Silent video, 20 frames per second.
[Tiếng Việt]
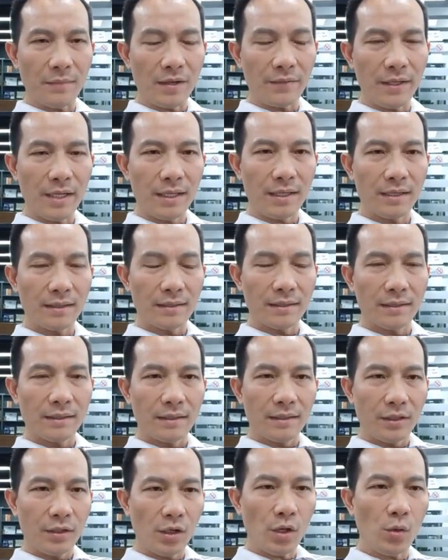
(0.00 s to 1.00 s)
Bởi vì
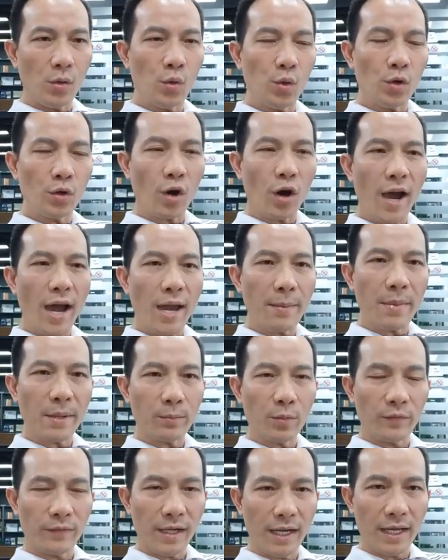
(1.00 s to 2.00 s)
nó luôn luôn có hai
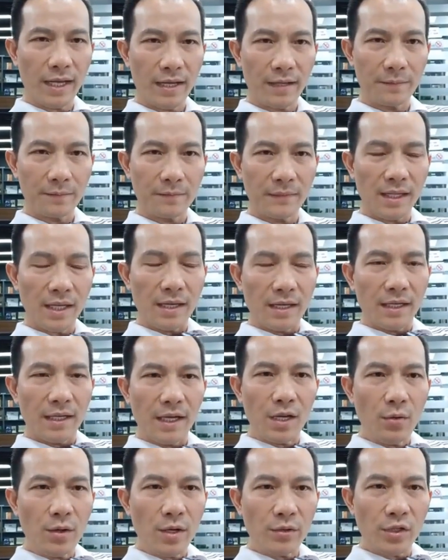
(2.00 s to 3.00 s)
mặt một vấn đề.
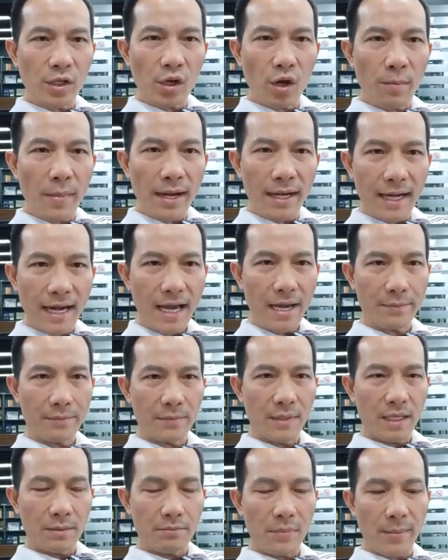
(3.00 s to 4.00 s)
Nếu điều gì đó bạn làm
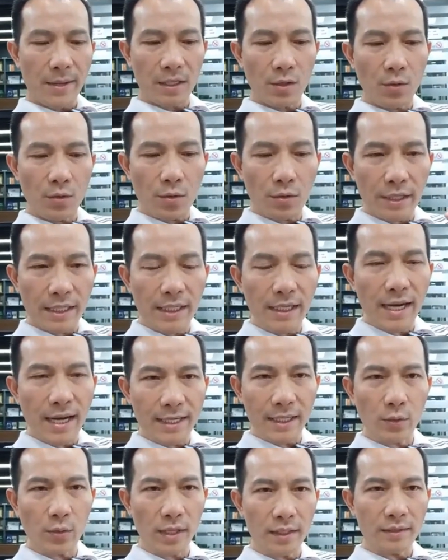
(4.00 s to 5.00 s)
mà bạn không có kỹ
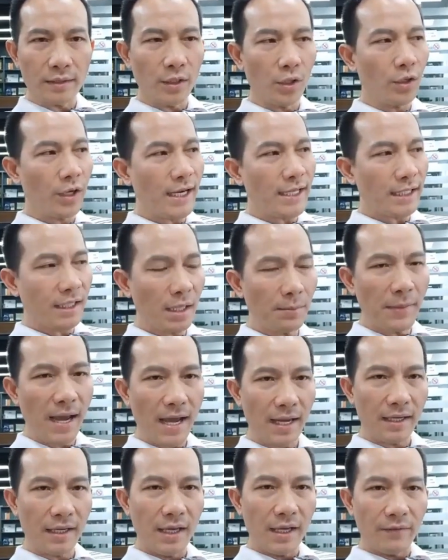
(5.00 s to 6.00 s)
năng kỹ thuật thì nó gây ra thất
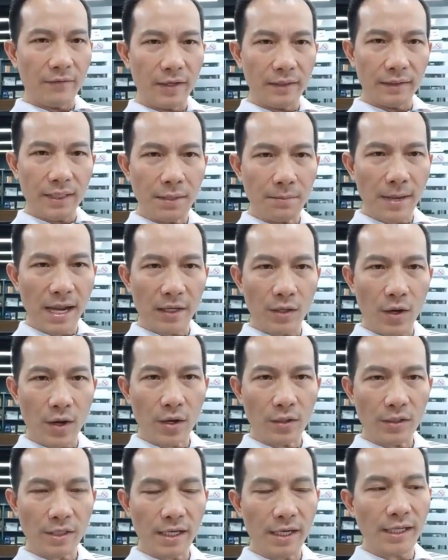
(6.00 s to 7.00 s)
bại. Và thất bại
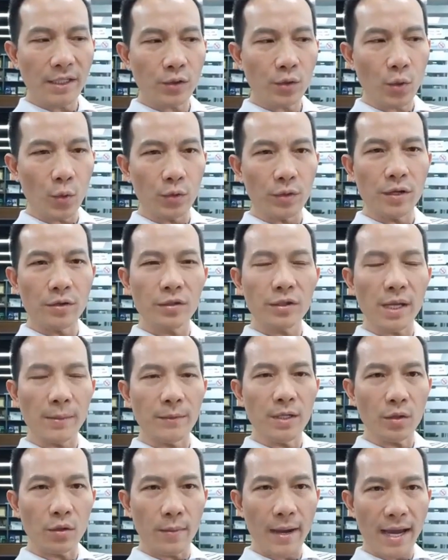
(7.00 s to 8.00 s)
đó sẽ gây cho tổn thương cho
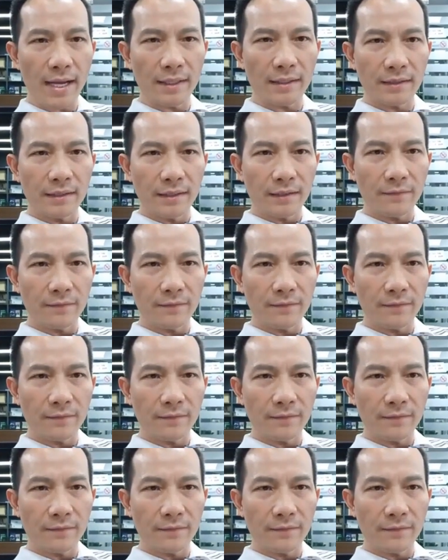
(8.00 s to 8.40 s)
tiềm thức của bạn.